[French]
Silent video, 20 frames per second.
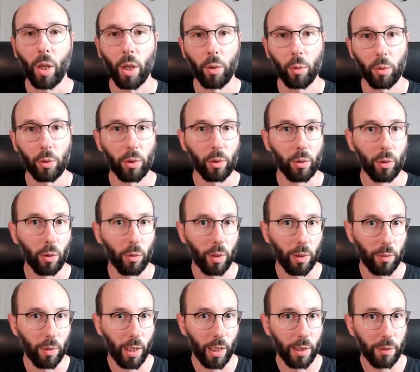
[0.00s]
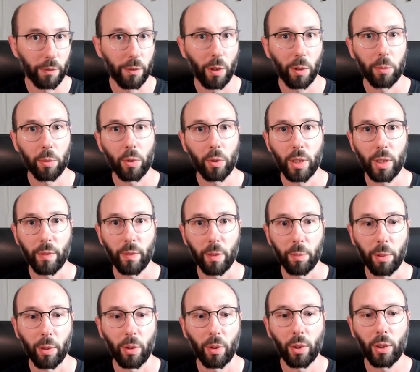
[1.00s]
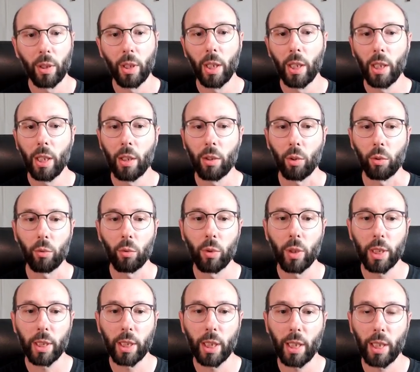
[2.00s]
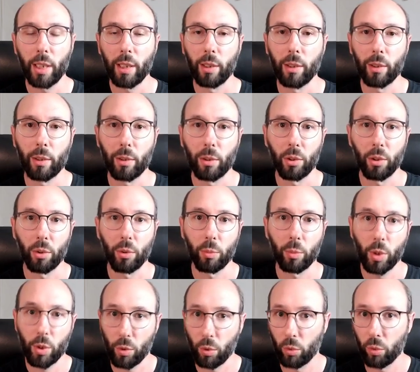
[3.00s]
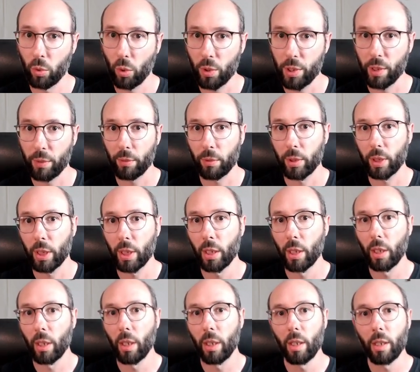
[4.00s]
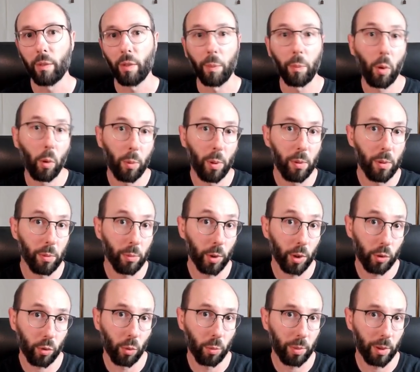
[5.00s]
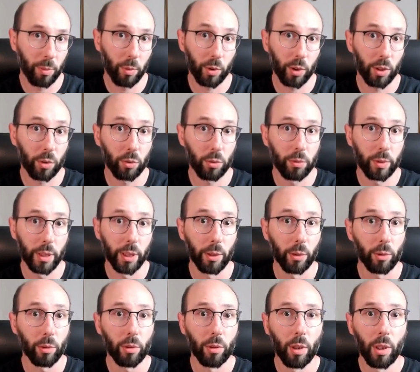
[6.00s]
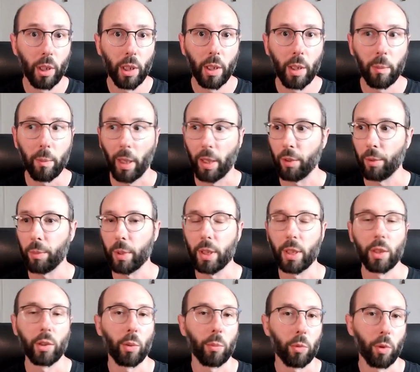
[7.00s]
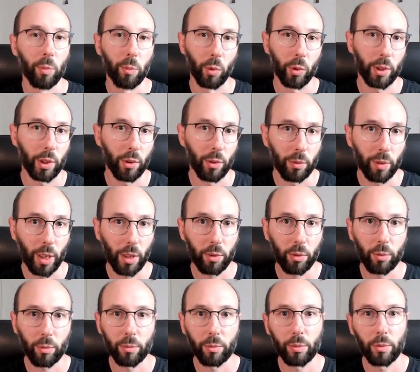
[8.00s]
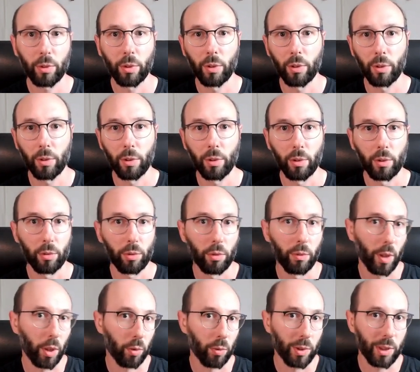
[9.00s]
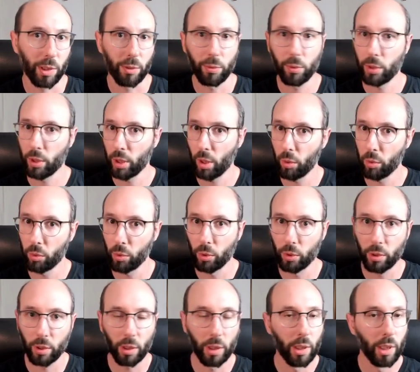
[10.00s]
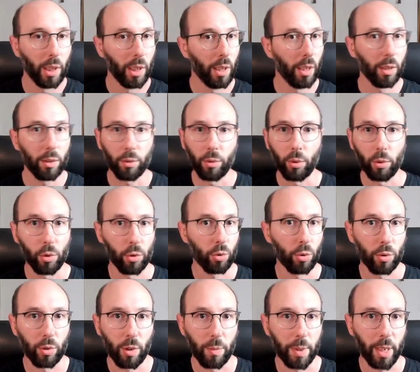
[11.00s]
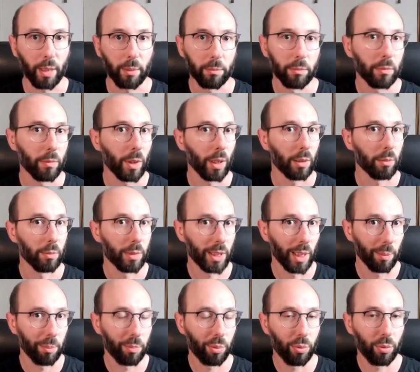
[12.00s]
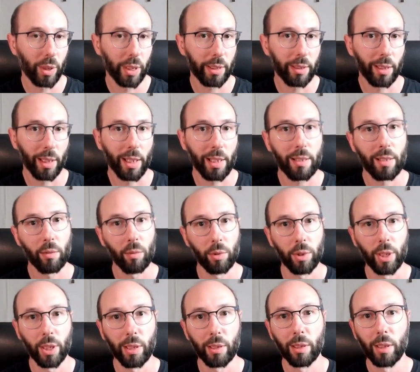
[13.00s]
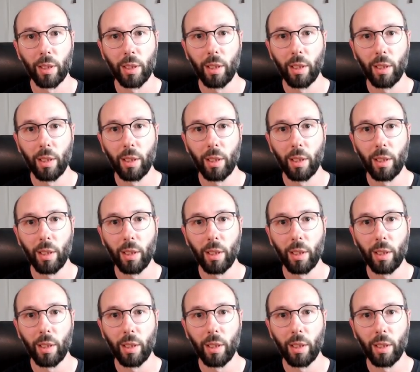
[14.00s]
donc on va voir la forme que ça va prendre. Dans tous les cas, euh, moi, ce cours symphonie va probablement être complémenté d'autres vidéos. Par exemple, des exemples de montée en version, d'une version de symphonie à une autre, de choses comme ça. Voilà, ça peut être assez utile